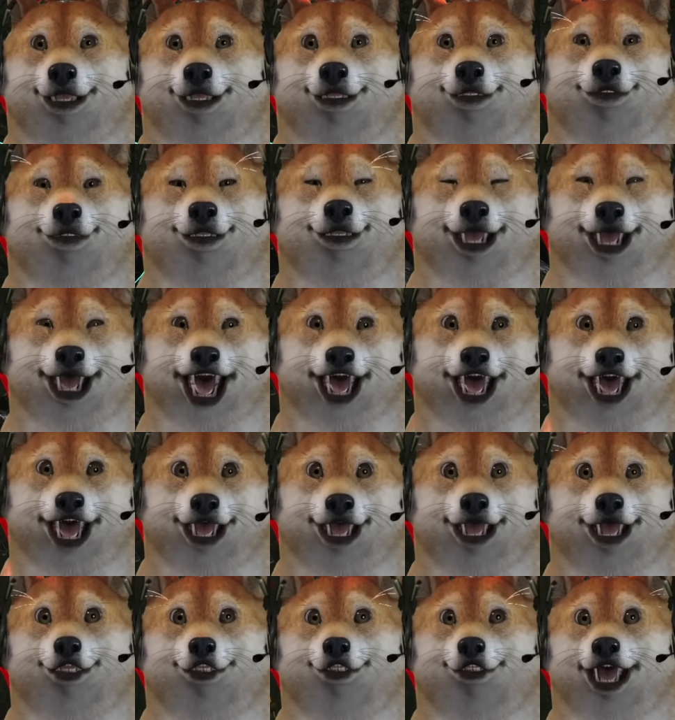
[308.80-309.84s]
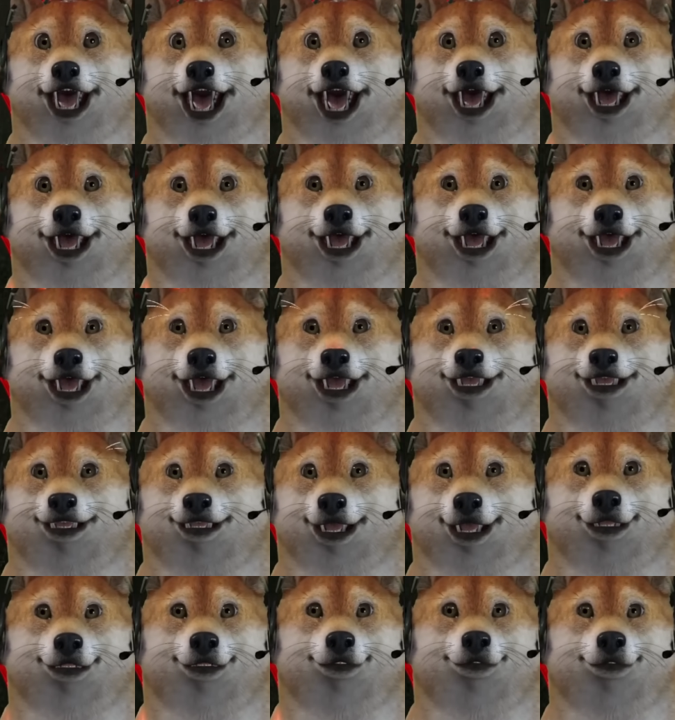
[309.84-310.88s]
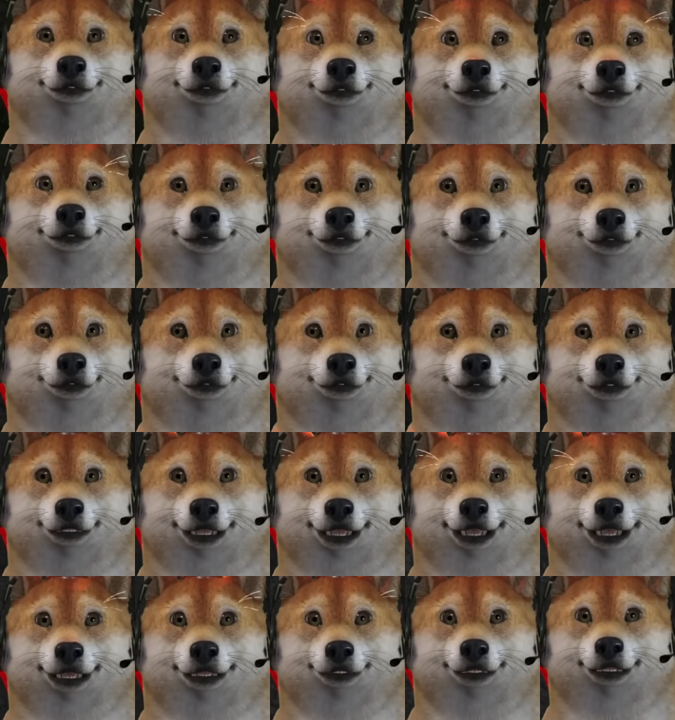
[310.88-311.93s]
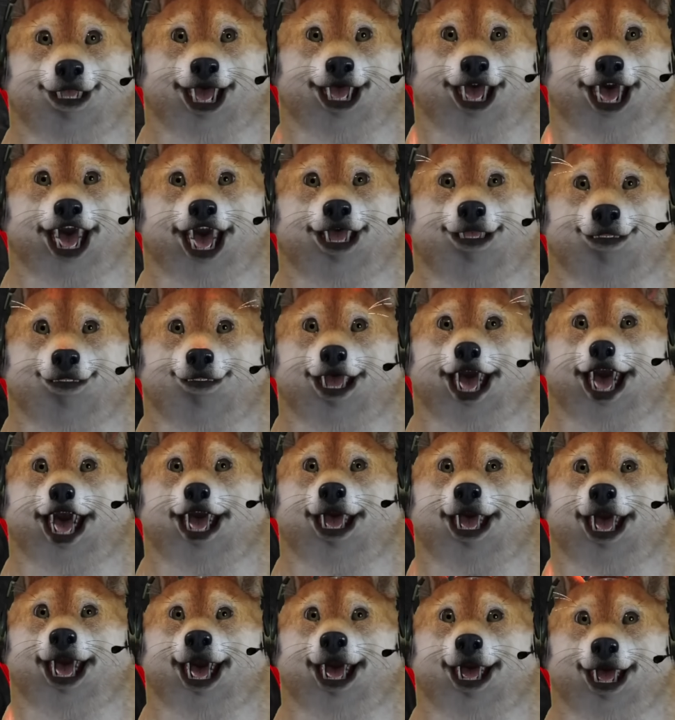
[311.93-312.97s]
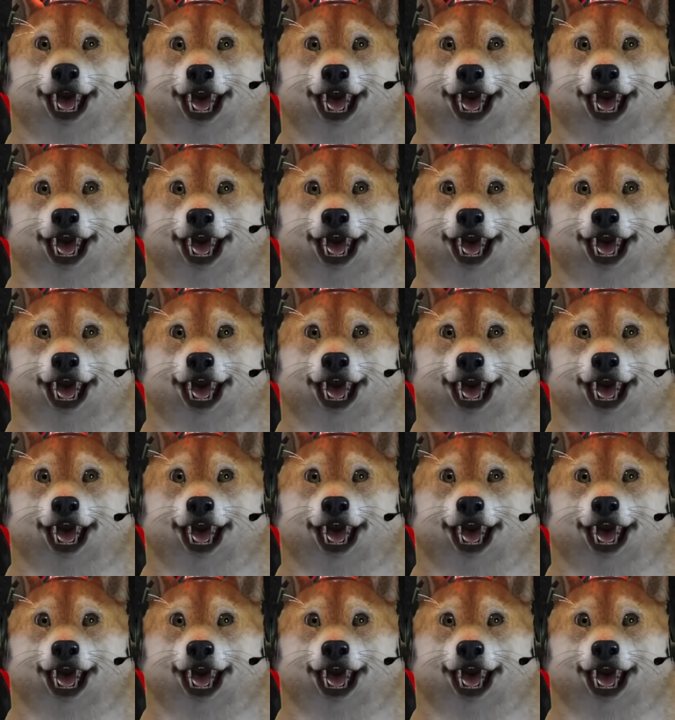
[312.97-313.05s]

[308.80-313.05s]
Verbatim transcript: Senjatanya nggak bisa, woi. Sayang banget ya. Padahal dia megang shotgun.